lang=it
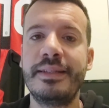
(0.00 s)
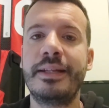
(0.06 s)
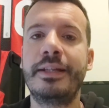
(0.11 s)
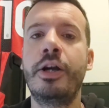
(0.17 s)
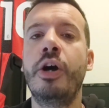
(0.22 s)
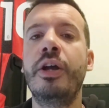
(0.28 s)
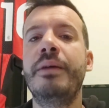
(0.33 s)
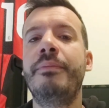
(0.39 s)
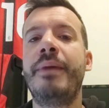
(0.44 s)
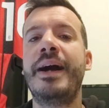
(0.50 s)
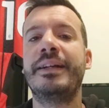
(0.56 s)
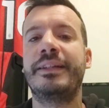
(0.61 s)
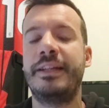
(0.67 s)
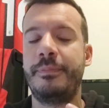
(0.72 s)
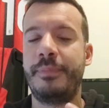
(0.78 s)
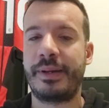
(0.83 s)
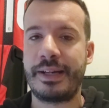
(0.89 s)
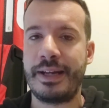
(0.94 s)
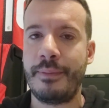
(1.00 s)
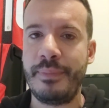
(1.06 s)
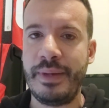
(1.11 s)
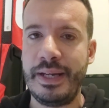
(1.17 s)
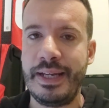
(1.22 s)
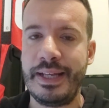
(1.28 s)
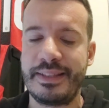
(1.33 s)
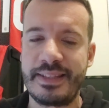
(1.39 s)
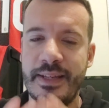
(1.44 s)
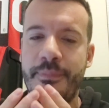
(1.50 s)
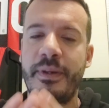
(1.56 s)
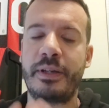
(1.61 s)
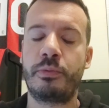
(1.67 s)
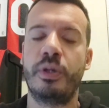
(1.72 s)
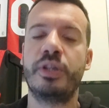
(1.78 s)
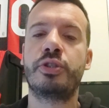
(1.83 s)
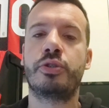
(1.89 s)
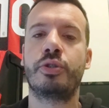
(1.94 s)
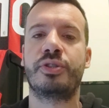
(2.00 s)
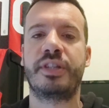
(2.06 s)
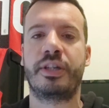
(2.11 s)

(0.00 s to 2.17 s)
del gol ma anche per la bellezza e per questo